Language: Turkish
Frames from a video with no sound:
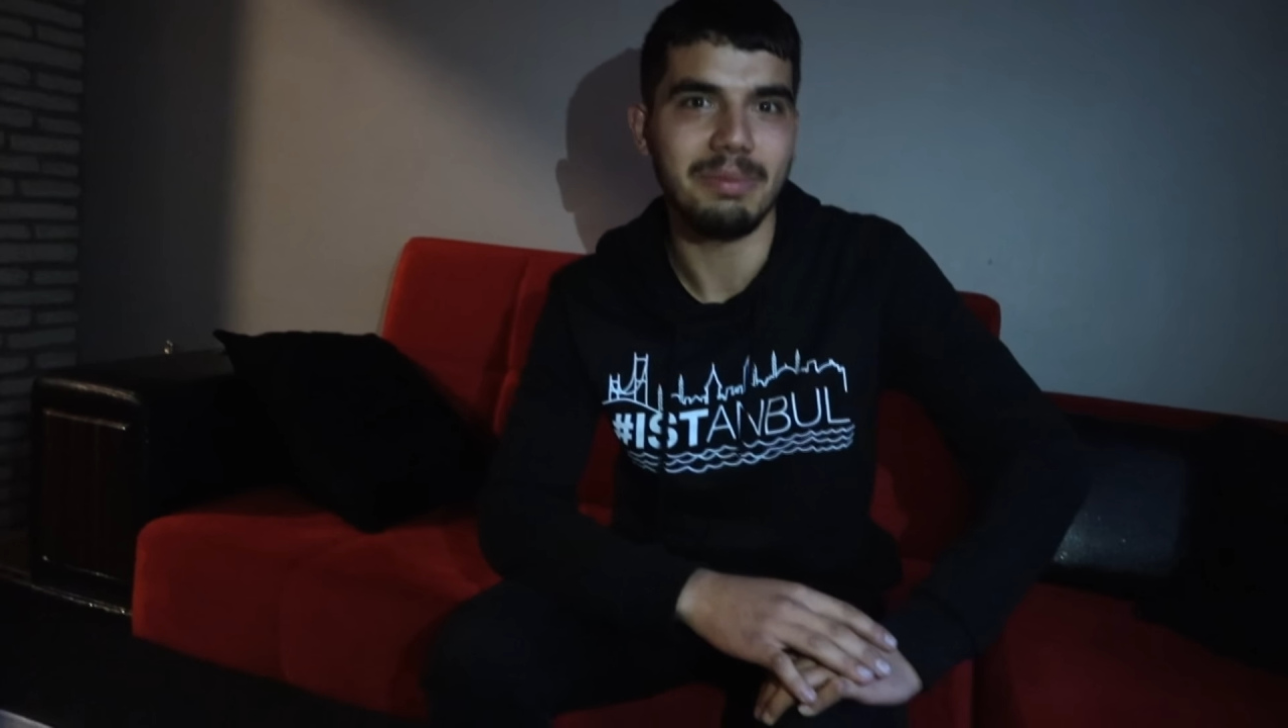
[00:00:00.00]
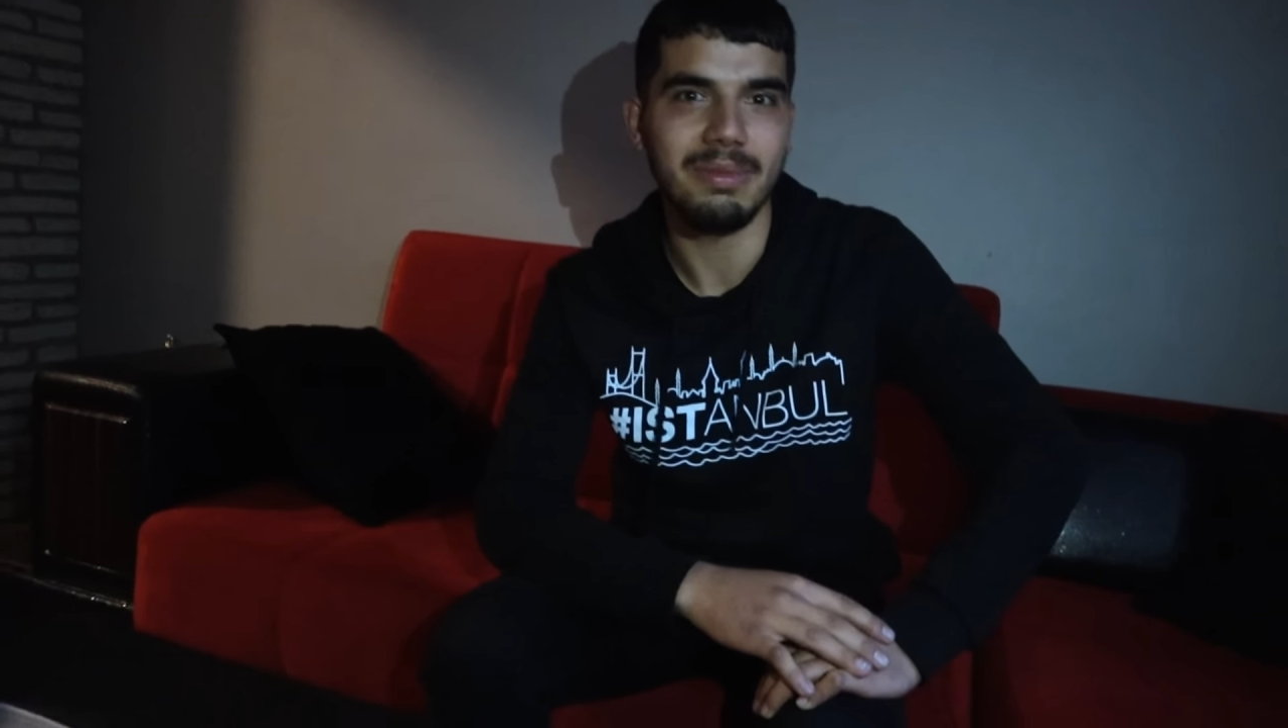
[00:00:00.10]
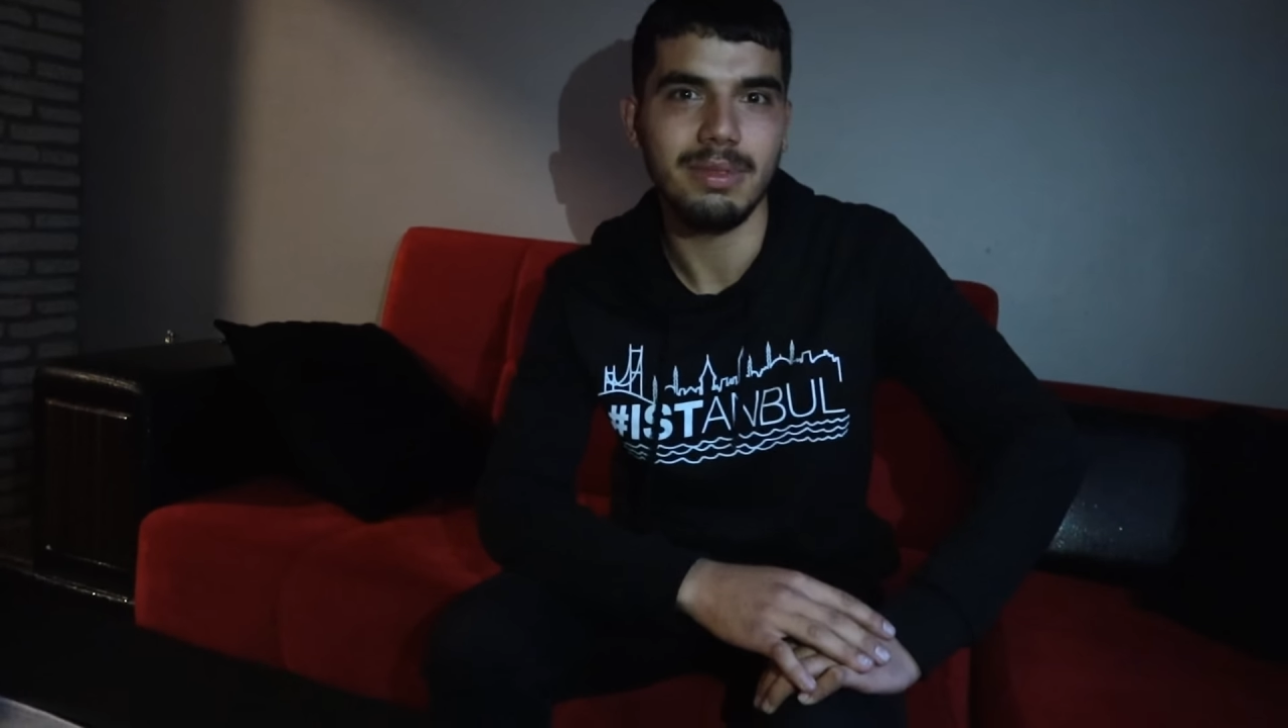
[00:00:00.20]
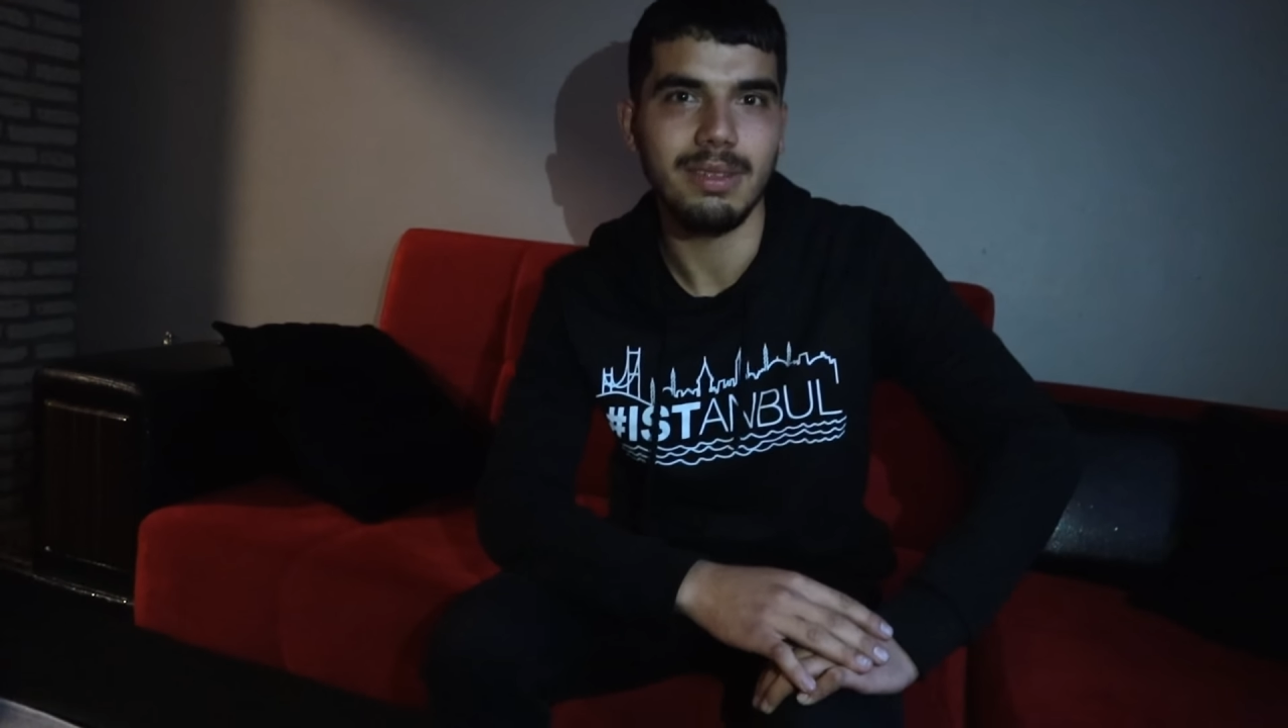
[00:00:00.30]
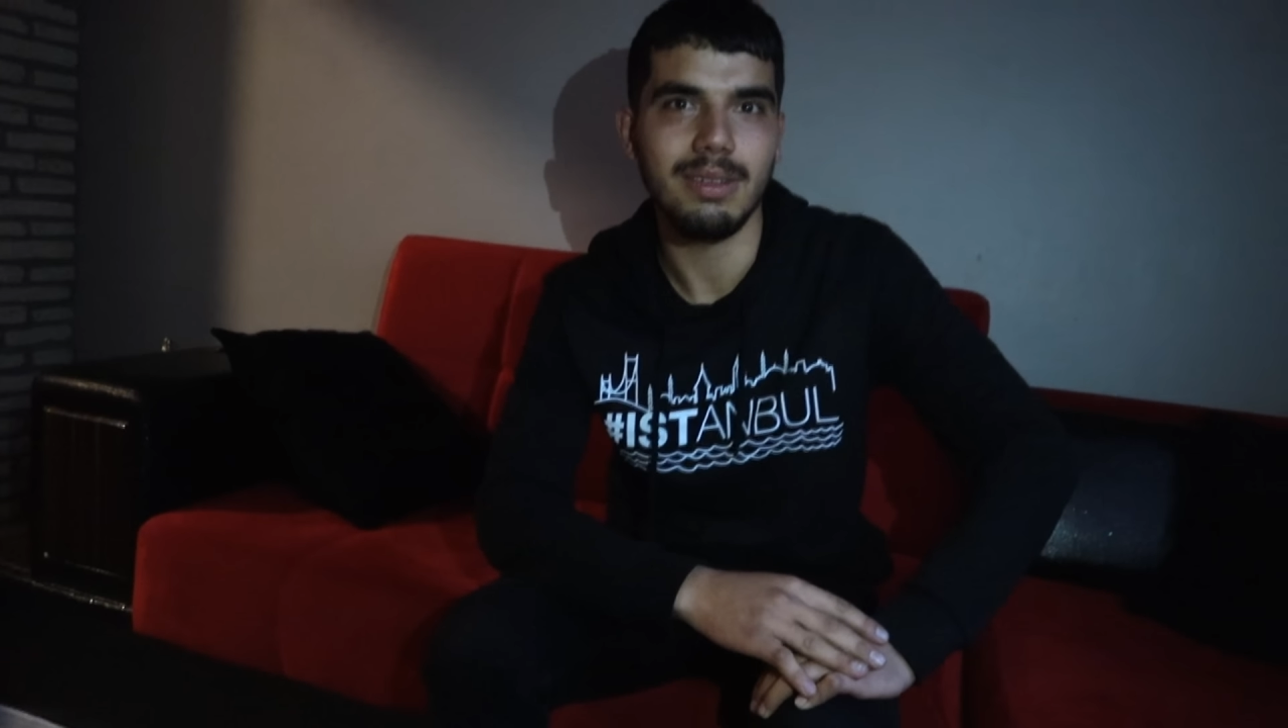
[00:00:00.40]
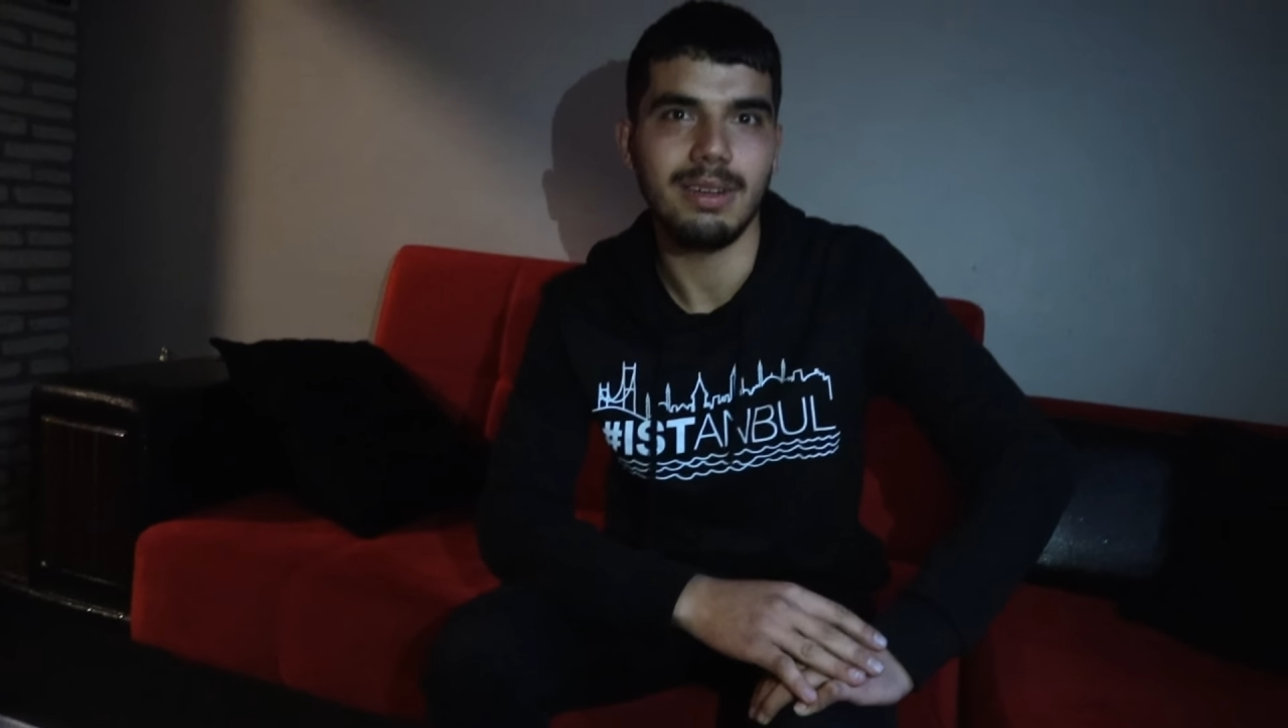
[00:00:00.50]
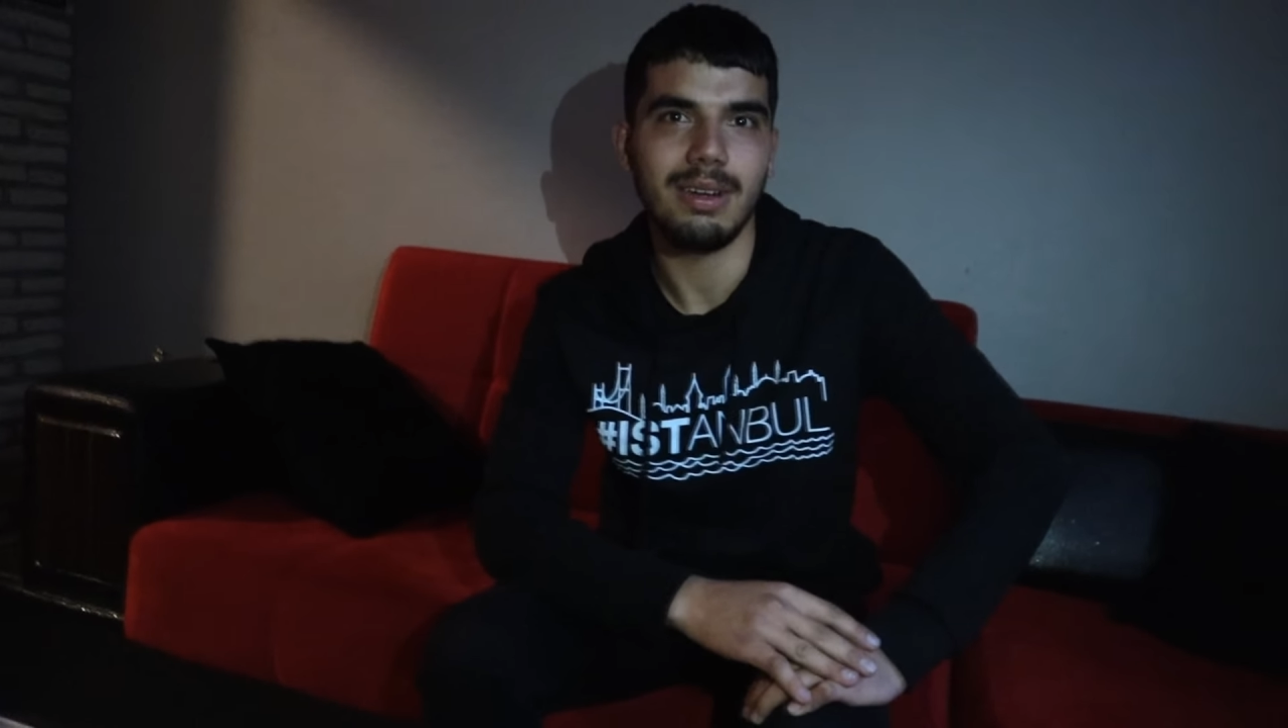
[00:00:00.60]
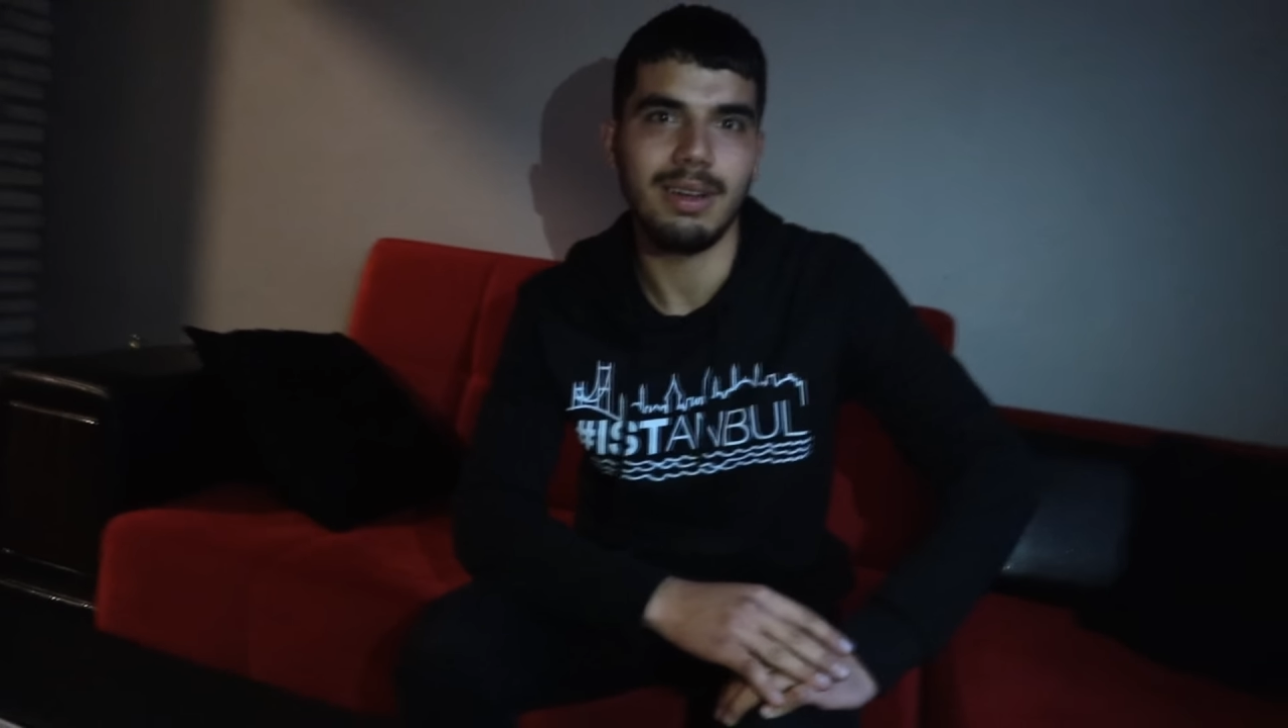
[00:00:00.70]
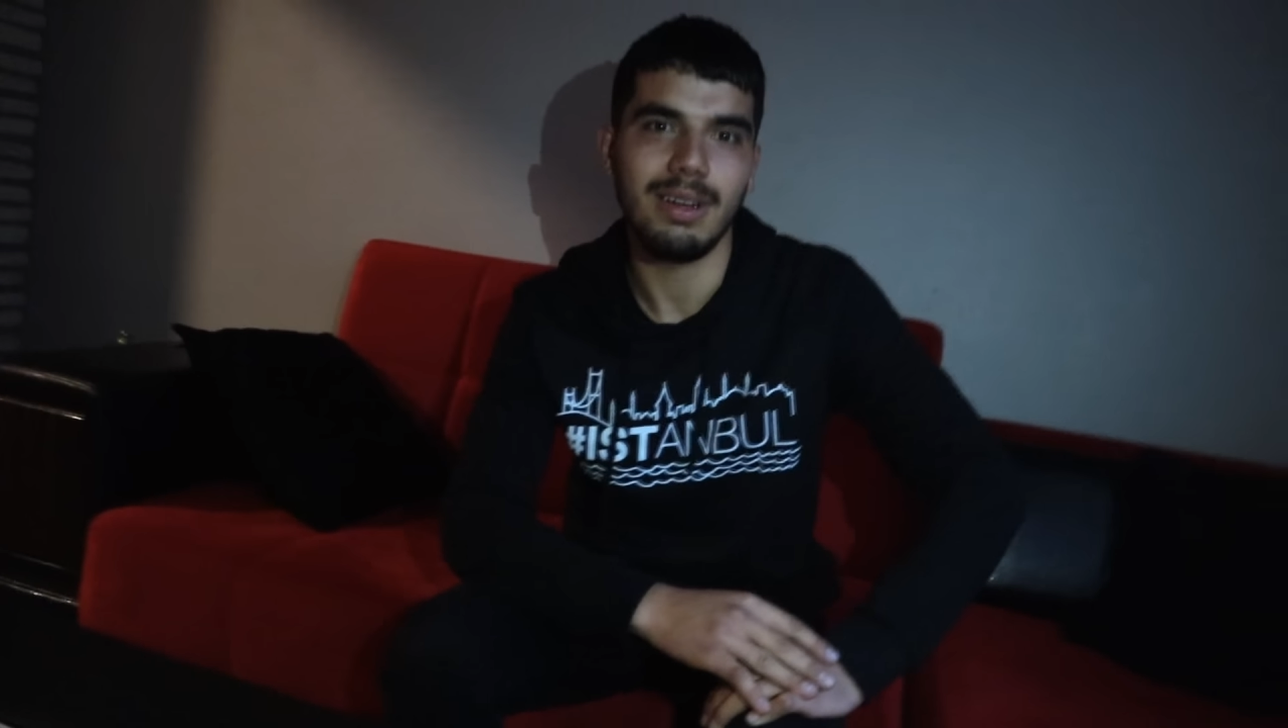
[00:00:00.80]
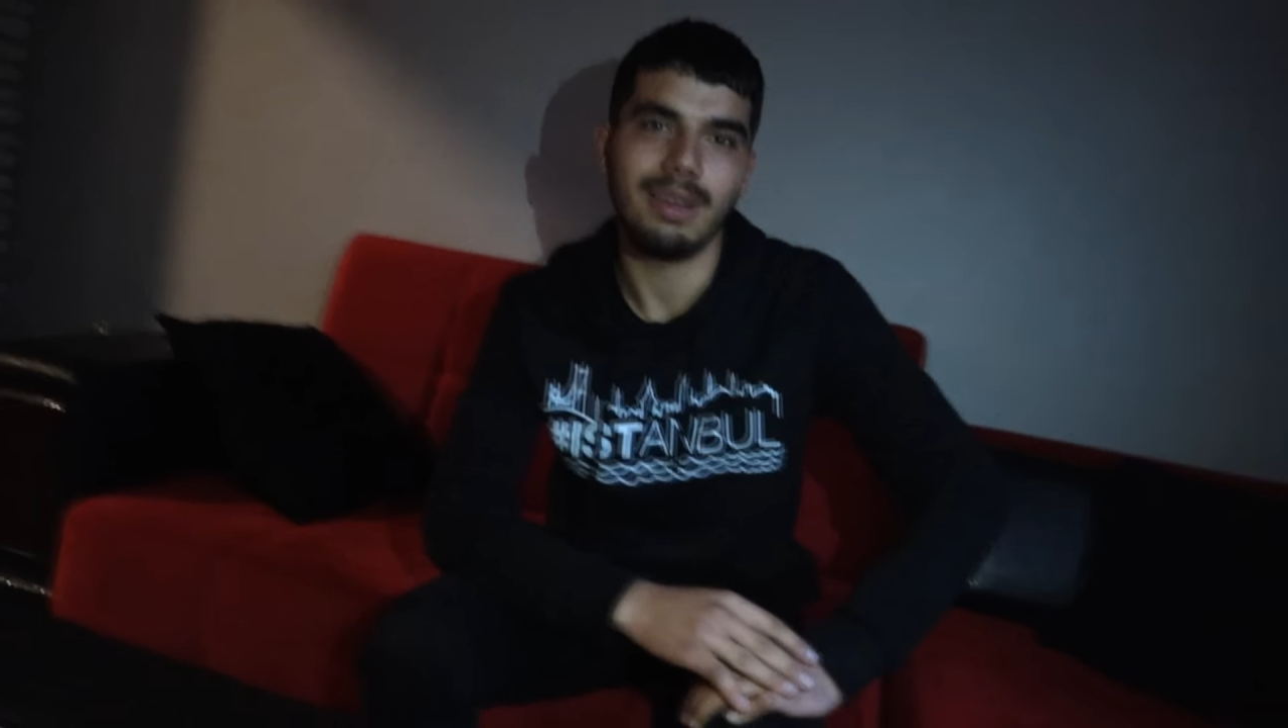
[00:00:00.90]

Allah Allah.